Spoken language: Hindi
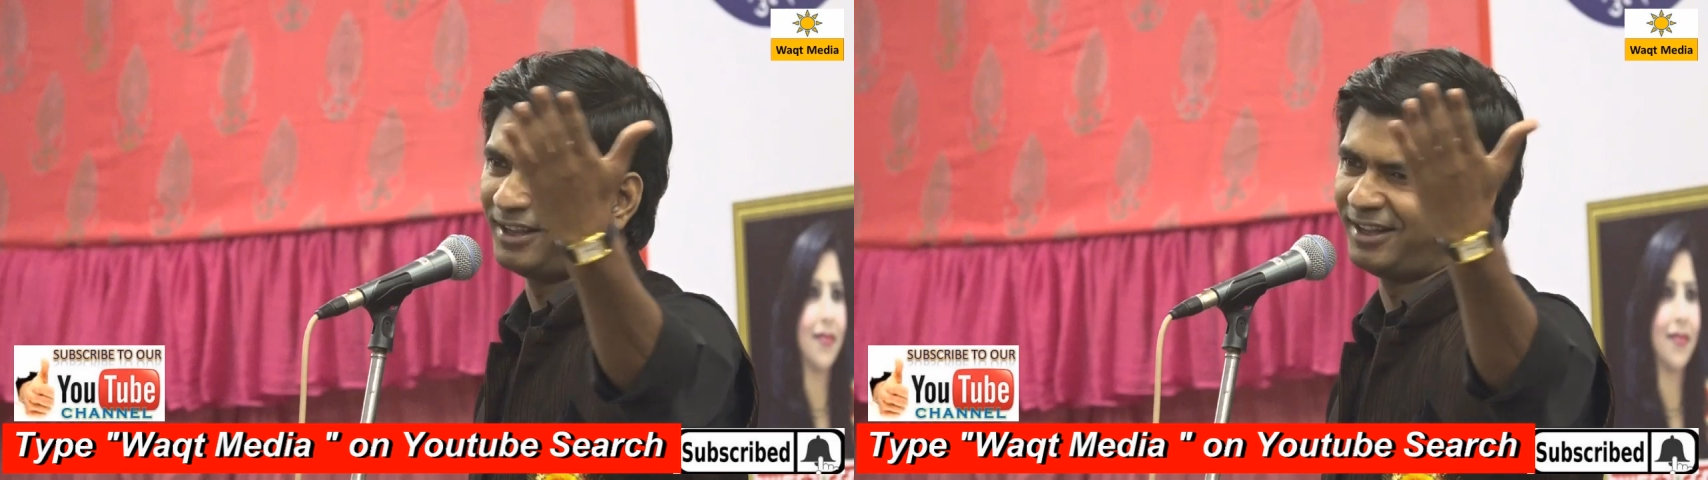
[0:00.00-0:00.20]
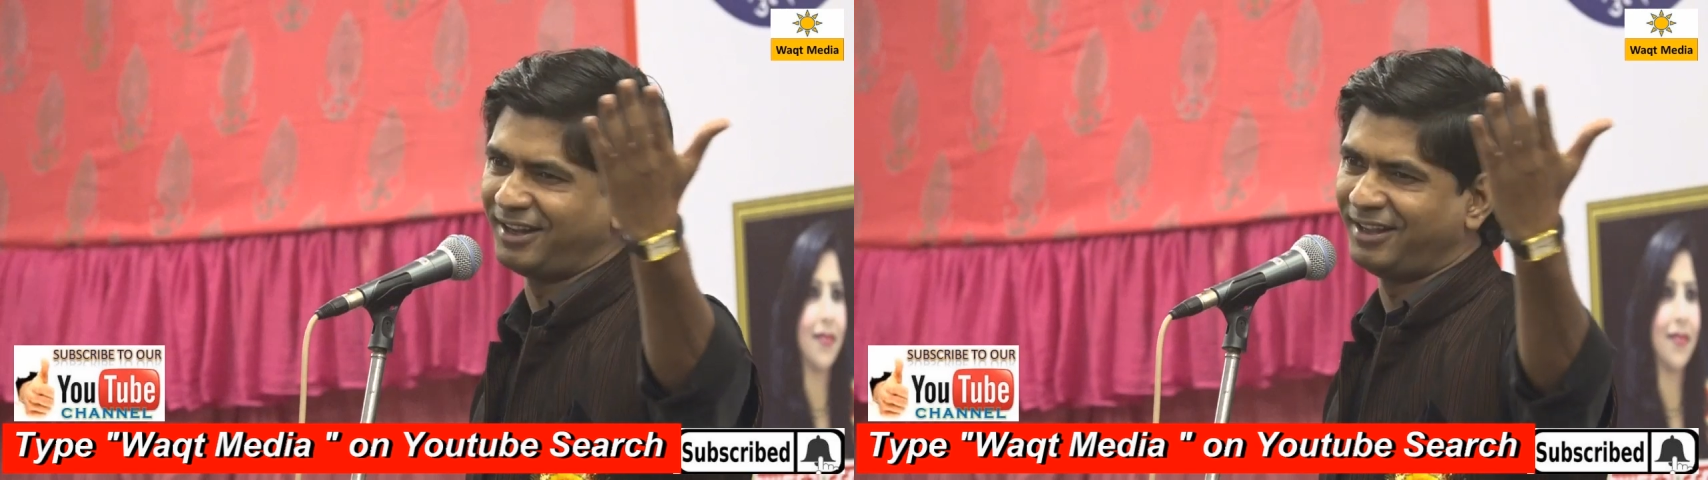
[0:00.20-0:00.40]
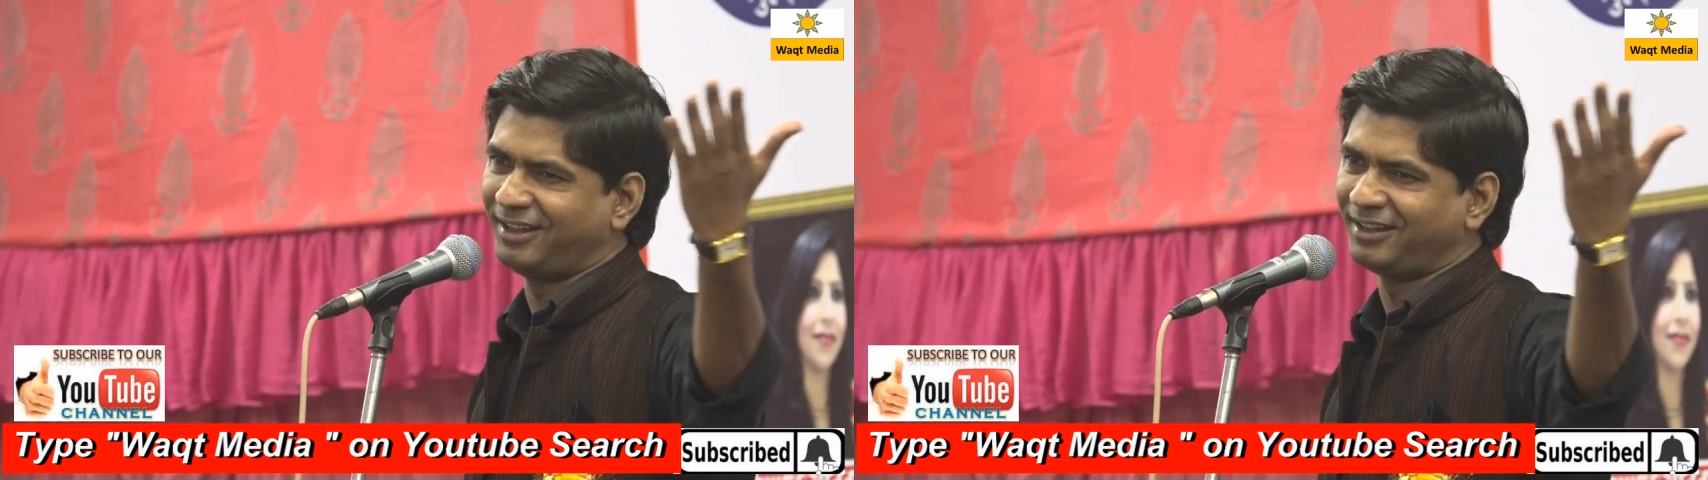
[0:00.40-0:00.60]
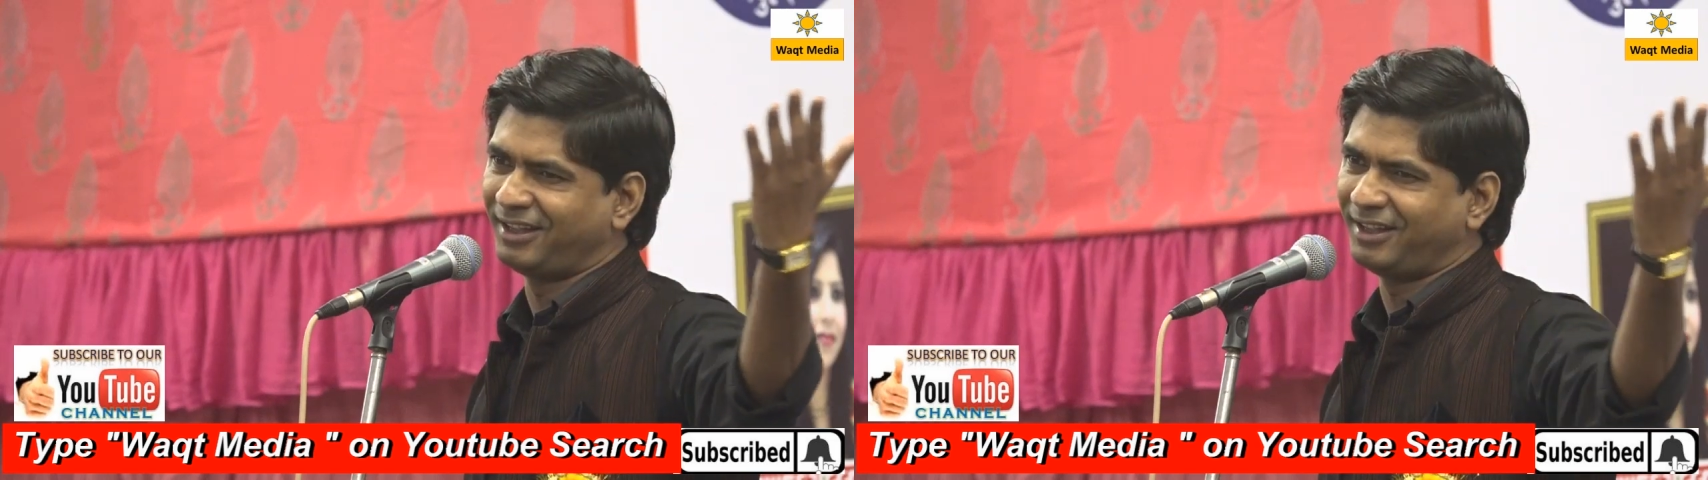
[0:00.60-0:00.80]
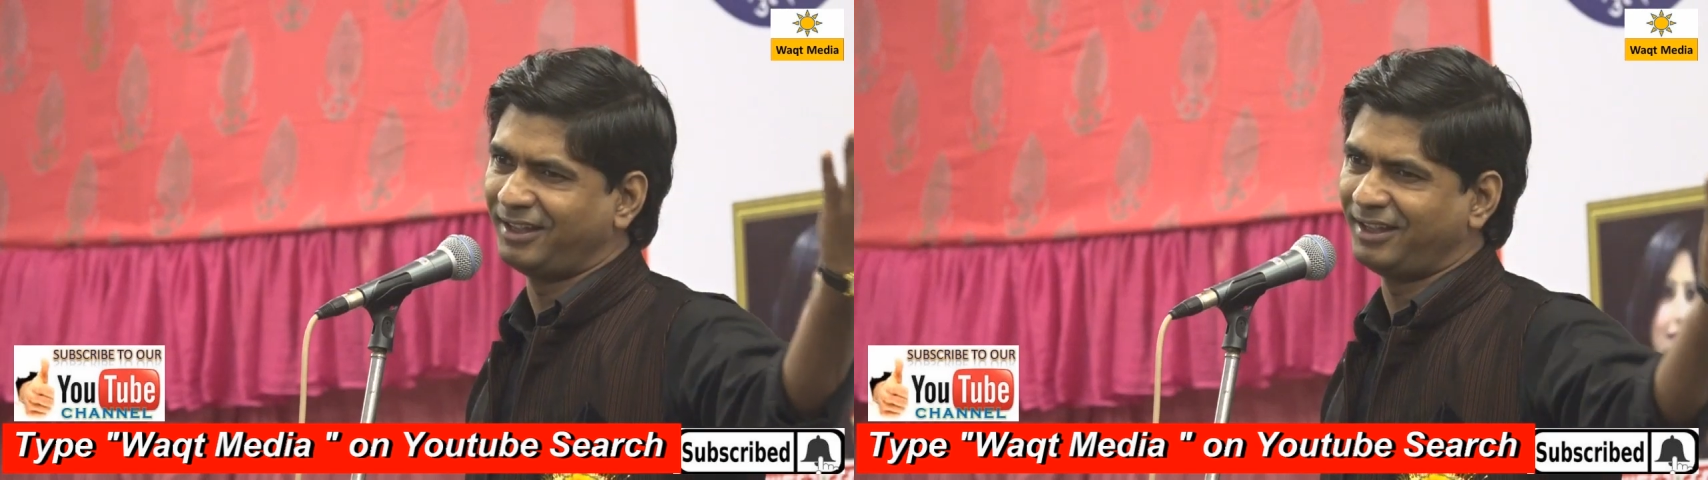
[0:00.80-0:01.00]

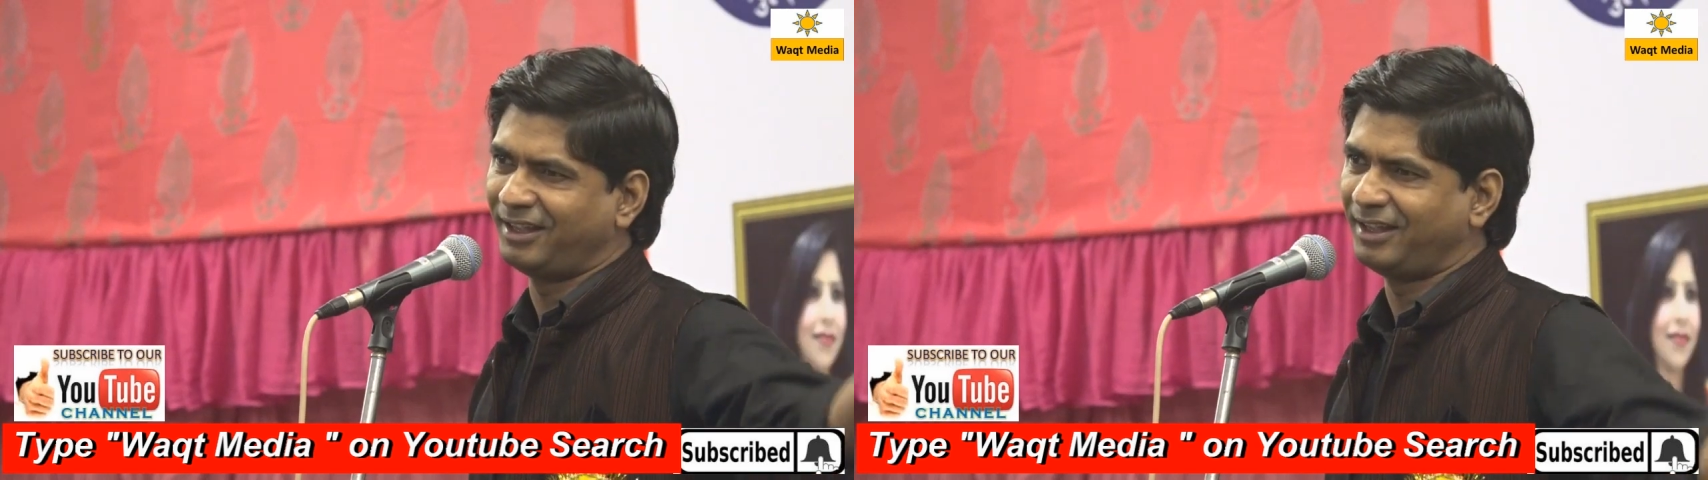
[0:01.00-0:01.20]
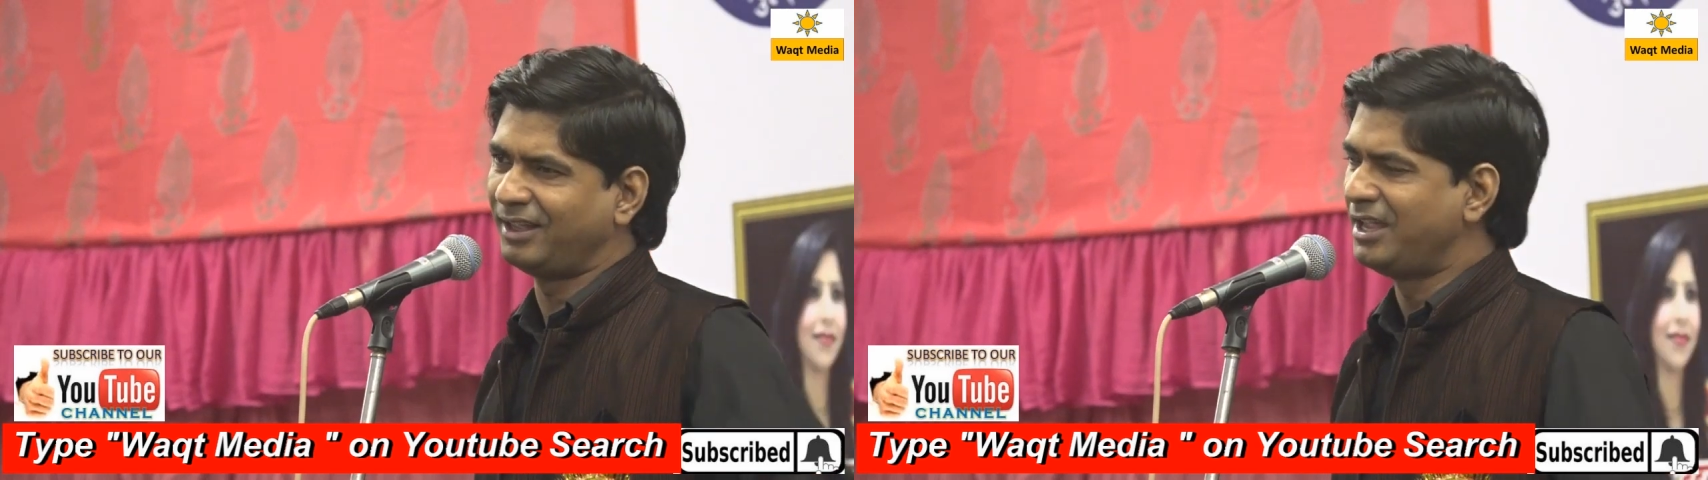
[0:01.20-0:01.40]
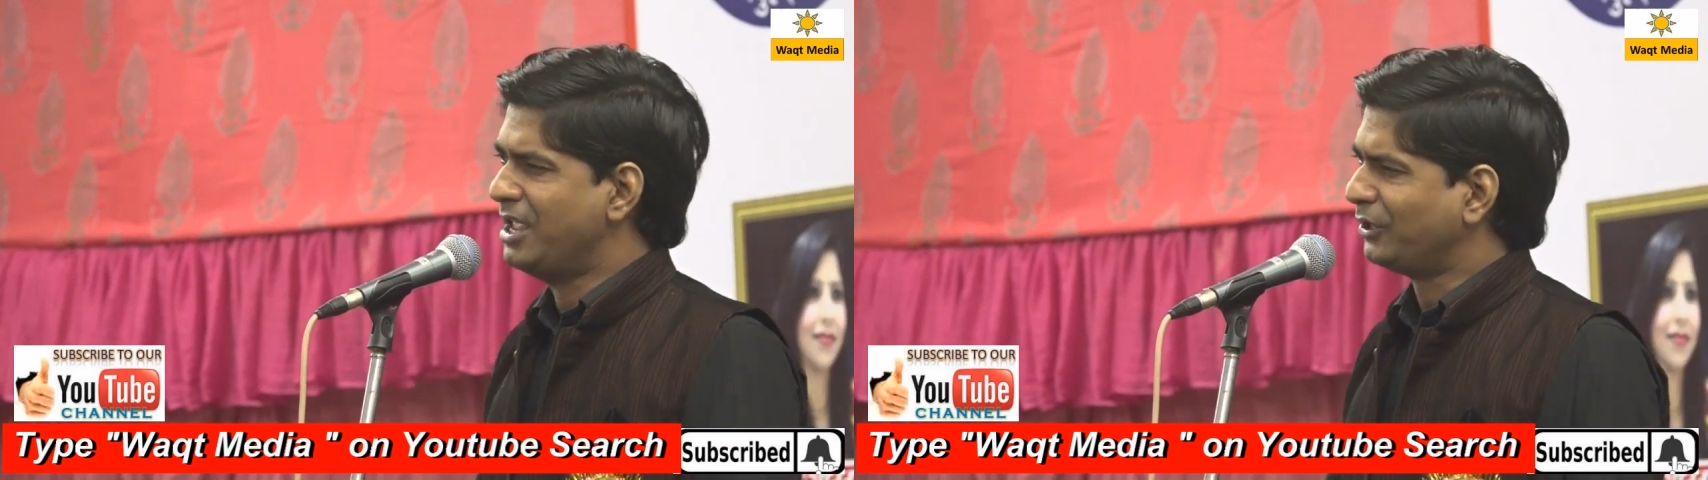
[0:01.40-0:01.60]
करेंगे